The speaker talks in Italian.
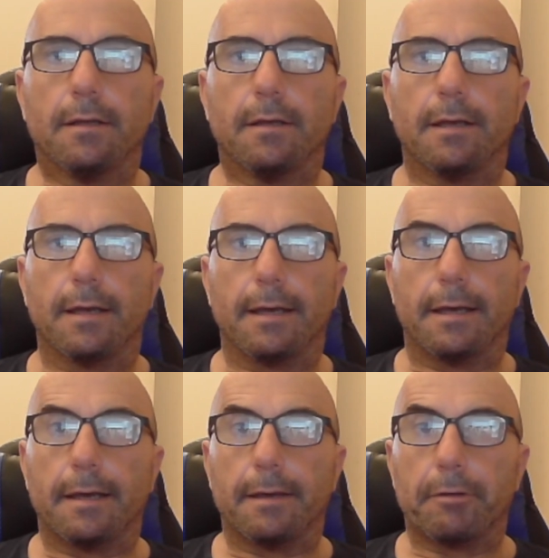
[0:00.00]

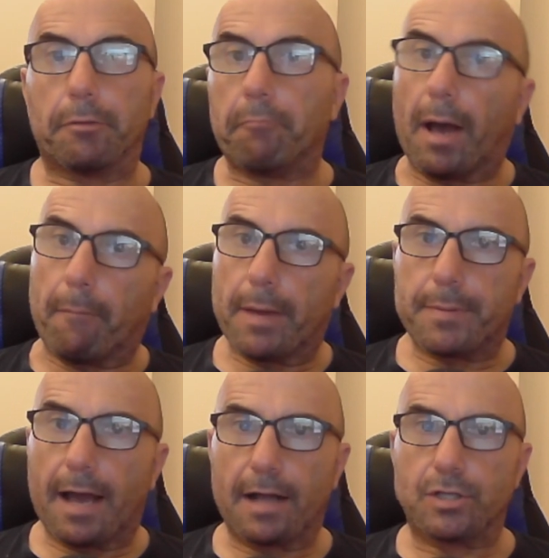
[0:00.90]
E a me
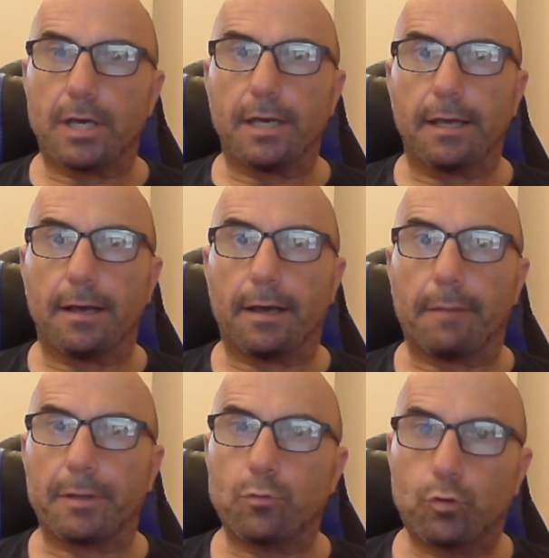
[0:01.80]
piace,
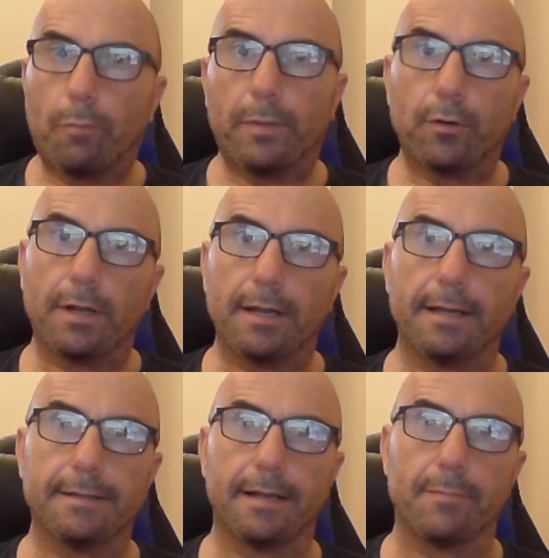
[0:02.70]
è piaciuto almeno
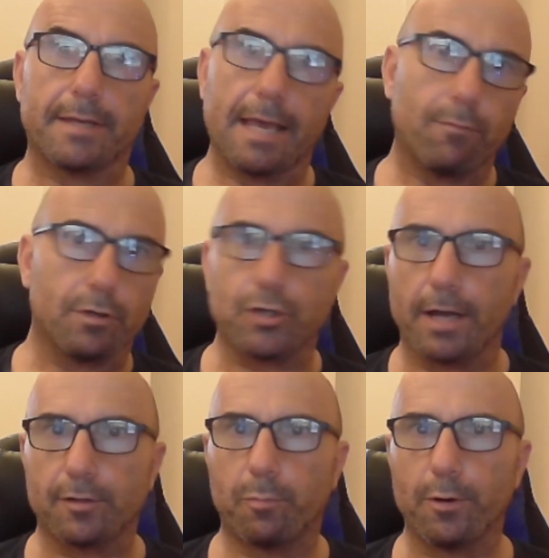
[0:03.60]
nelle, nelle, amichevoli,
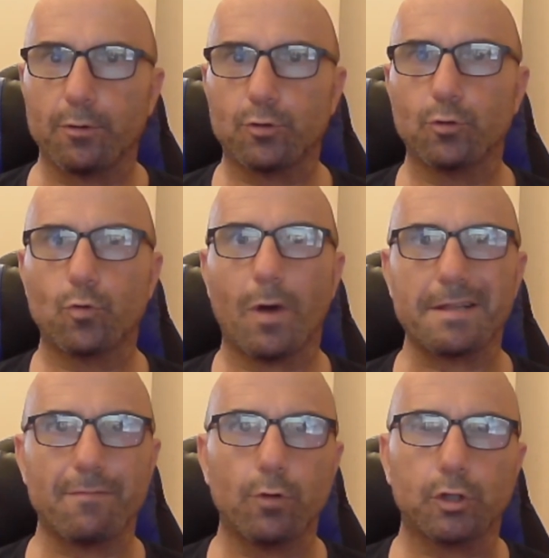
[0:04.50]
certo poi non sono
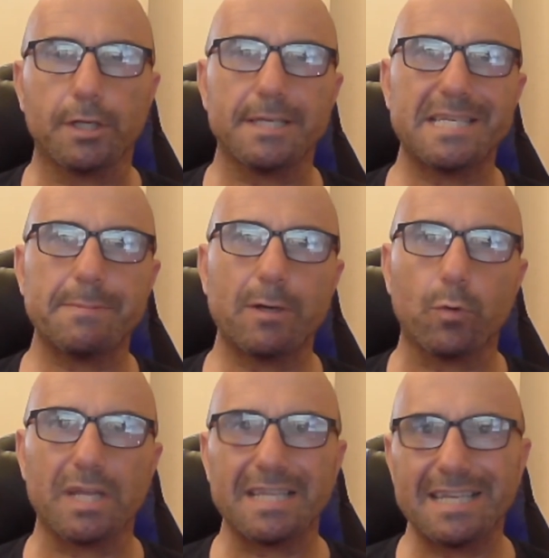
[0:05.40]
squadre fortissime,
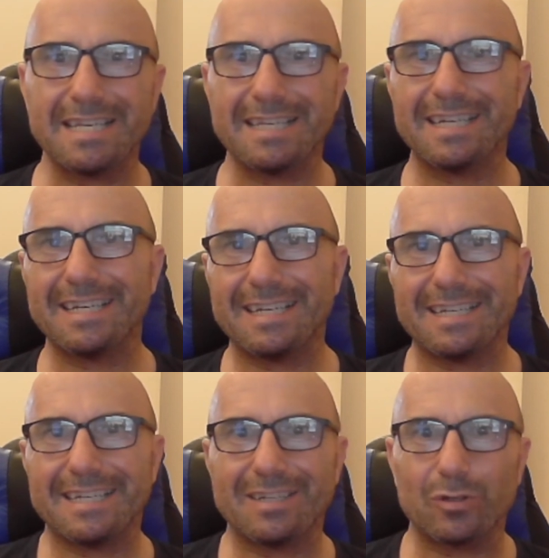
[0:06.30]
quindi
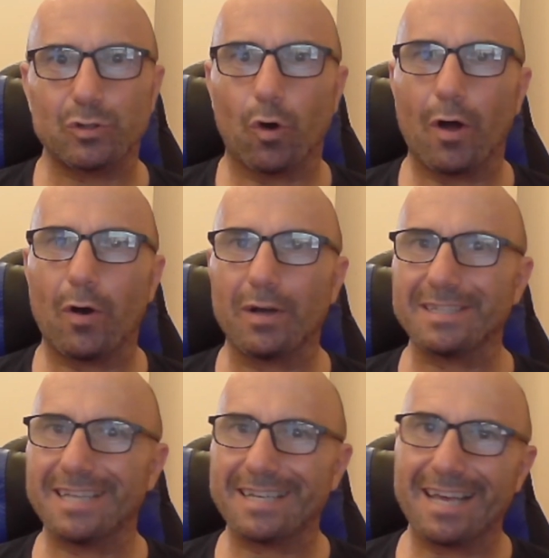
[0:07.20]
eh, non so
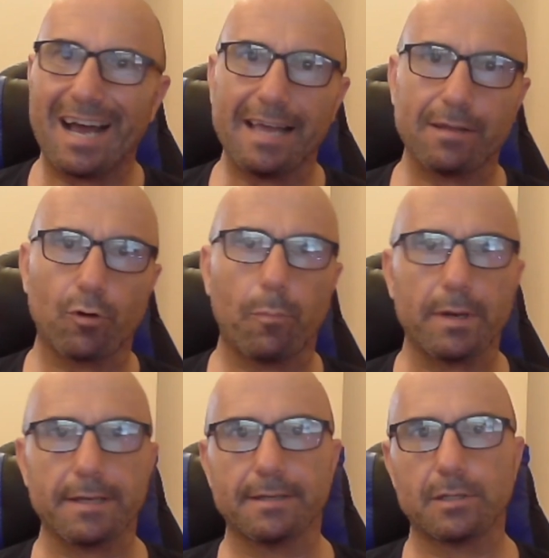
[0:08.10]
in Serie A, in Europa
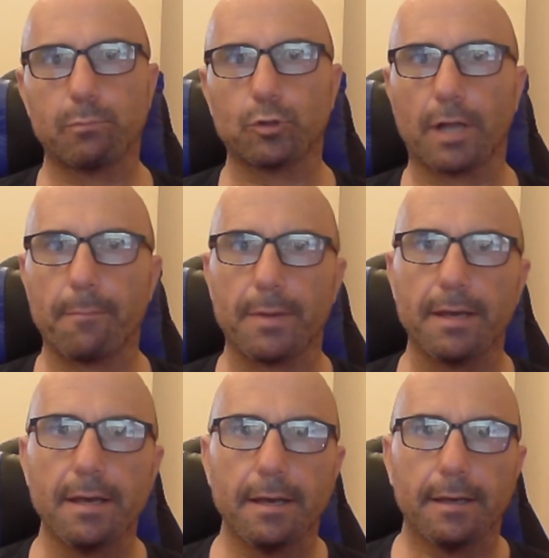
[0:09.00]
League se potrebbe
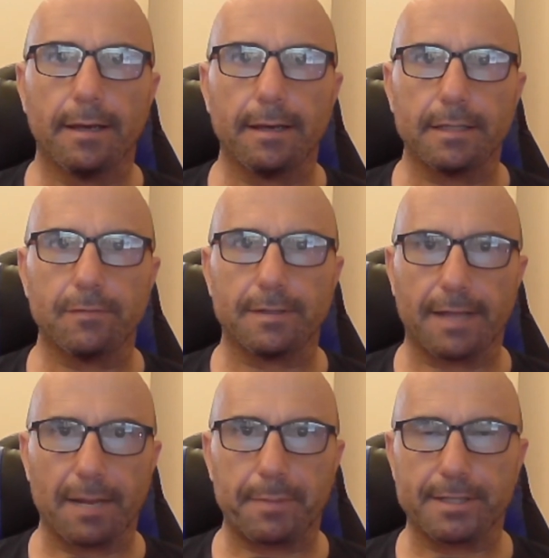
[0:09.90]
eh,
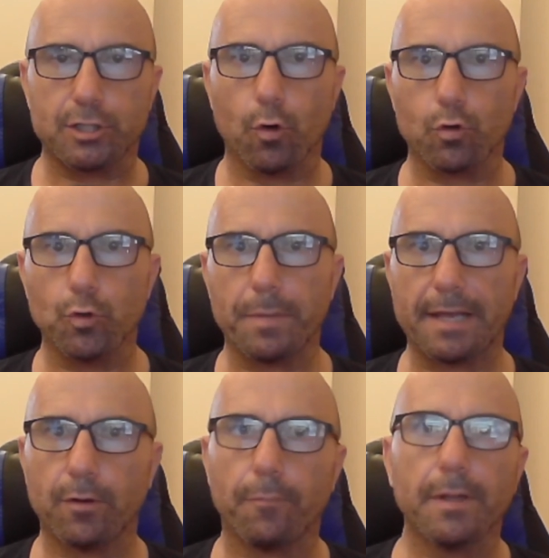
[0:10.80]
diventare prezioso o meno.